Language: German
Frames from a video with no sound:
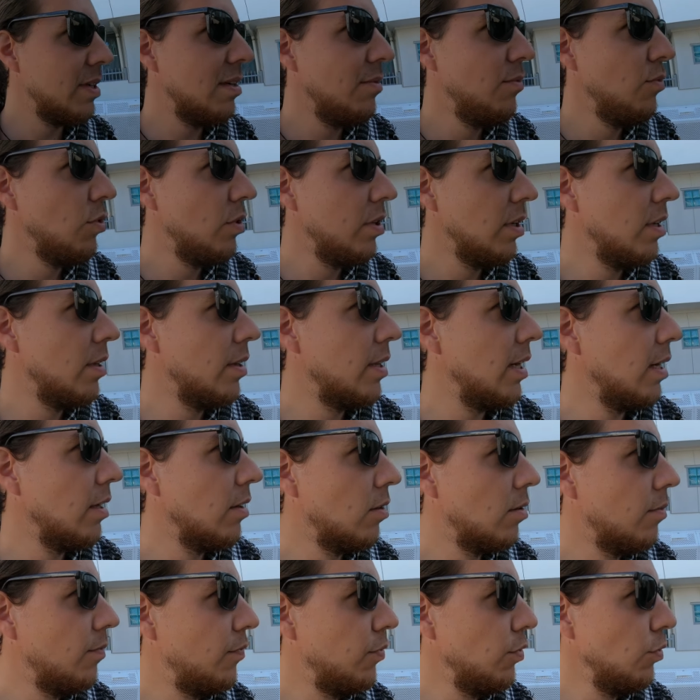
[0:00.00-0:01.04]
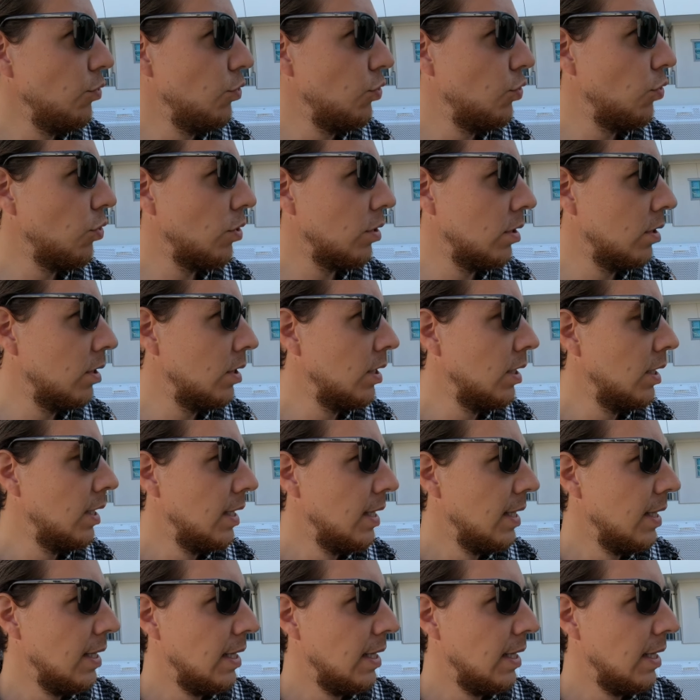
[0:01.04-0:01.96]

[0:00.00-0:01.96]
mit gemütlichen Sachen zum Frühstücken.